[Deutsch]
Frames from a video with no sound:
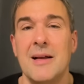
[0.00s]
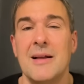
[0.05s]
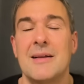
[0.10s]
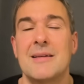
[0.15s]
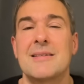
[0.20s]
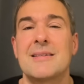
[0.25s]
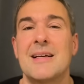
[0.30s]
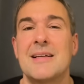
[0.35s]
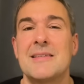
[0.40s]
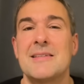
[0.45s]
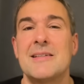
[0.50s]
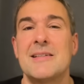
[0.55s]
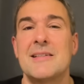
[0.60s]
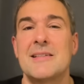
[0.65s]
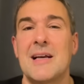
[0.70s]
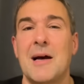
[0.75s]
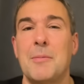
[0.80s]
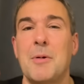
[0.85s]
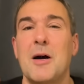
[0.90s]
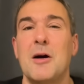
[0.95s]
Das Ganze
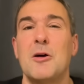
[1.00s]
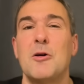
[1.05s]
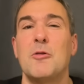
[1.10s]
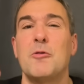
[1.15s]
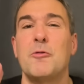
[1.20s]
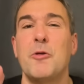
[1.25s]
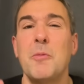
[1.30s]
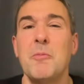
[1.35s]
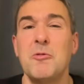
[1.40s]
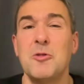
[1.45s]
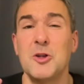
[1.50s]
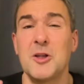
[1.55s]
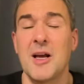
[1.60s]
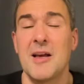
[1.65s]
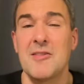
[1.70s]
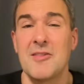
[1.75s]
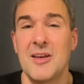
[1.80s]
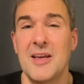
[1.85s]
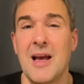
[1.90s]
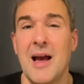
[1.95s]
ist aber
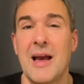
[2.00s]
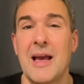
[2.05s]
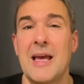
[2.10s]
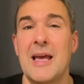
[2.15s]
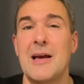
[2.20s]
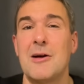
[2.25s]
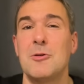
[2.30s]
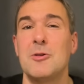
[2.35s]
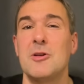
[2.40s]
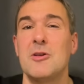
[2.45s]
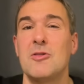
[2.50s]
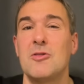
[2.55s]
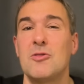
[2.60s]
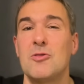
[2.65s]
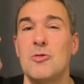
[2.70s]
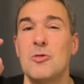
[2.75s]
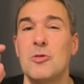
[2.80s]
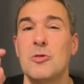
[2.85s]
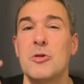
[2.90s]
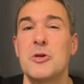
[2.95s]
35 Jahre her und die
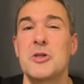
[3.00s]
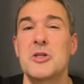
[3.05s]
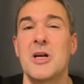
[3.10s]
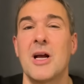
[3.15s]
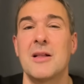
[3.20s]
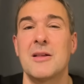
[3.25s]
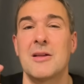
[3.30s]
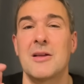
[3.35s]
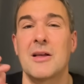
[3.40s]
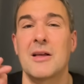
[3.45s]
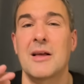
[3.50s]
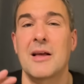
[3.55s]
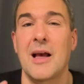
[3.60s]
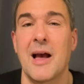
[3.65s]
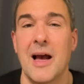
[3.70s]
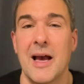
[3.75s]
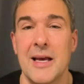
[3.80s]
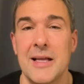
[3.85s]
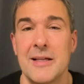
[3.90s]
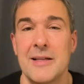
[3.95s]
Süddeutsche hat
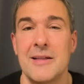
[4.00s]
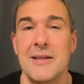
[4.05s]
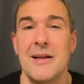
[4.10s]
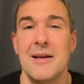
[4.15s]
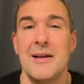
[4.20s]
keinen